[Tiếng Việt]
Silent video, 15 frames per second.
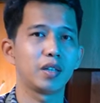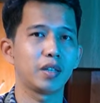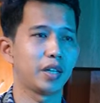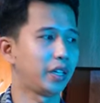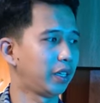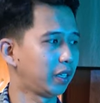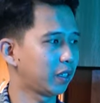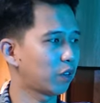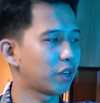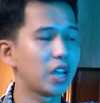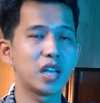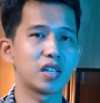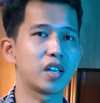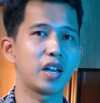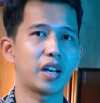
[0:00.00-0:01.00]
thì con
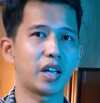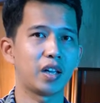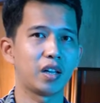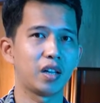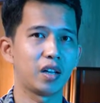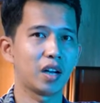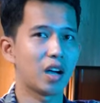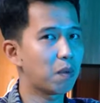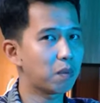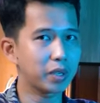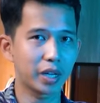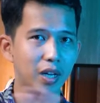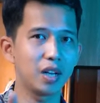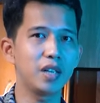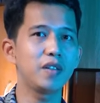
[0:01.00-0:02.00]
dc này không có
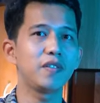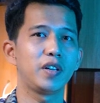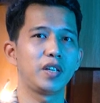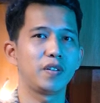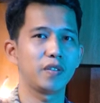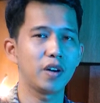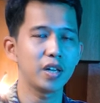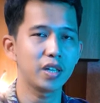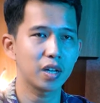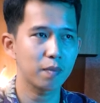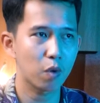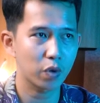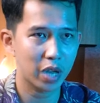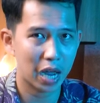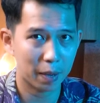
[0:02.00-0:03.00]
nghĩa lý vì với những
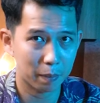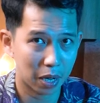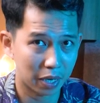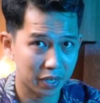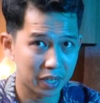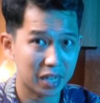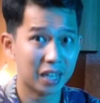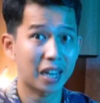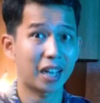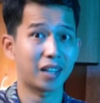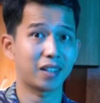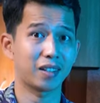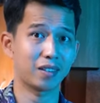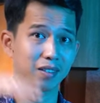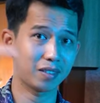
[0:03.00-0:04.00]
bộ vàng mà những khách hàng
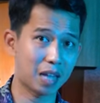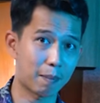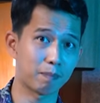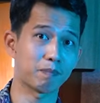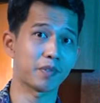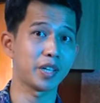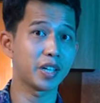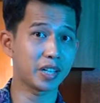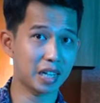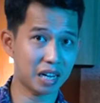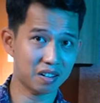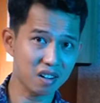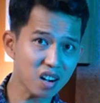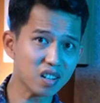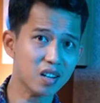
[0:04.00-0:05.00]
tầm chơi
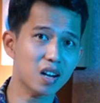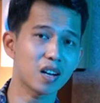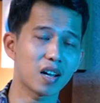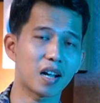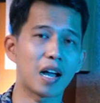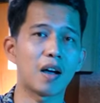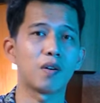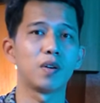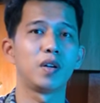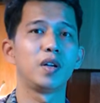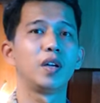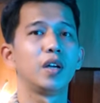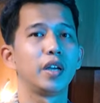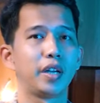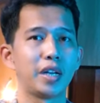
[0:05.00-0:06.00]
rất rất là cao
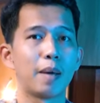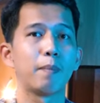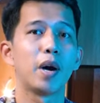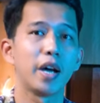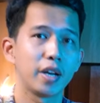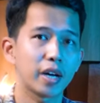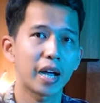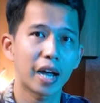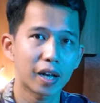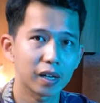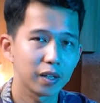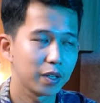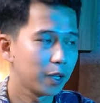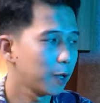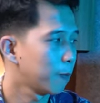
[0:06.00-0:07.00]
thì đam mê nó khác
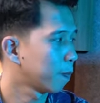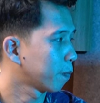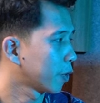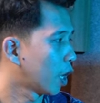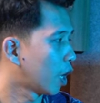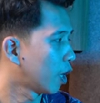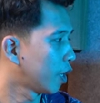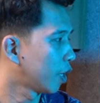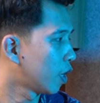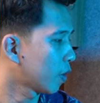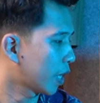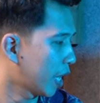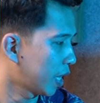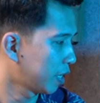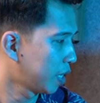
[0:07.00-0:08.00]
rồi
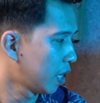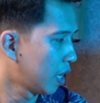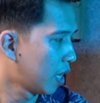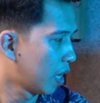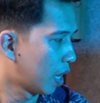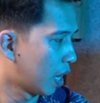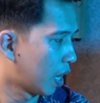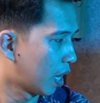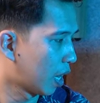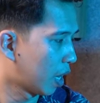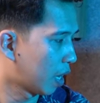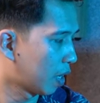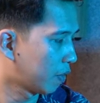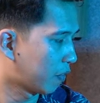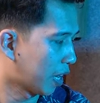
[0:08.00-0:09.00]
ok
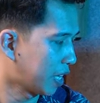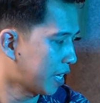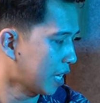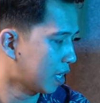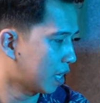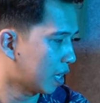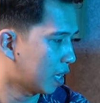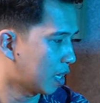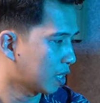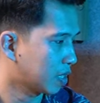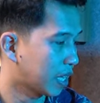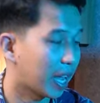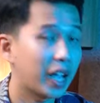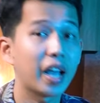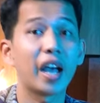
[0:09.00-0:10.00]
à, vậy chắc uh,
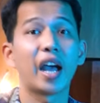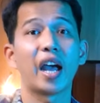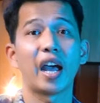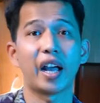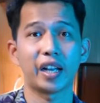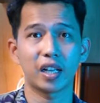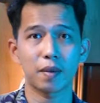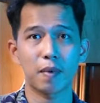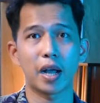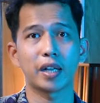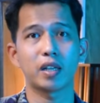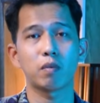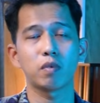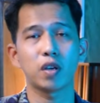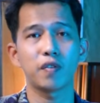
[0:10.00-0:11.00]
sẽ hẹn các bạn
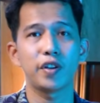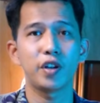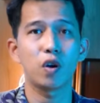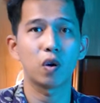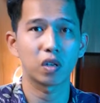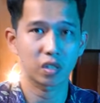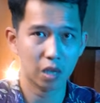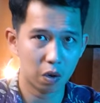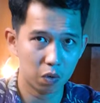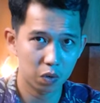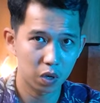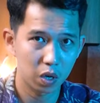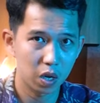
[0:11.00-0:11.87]
trong những video lần sau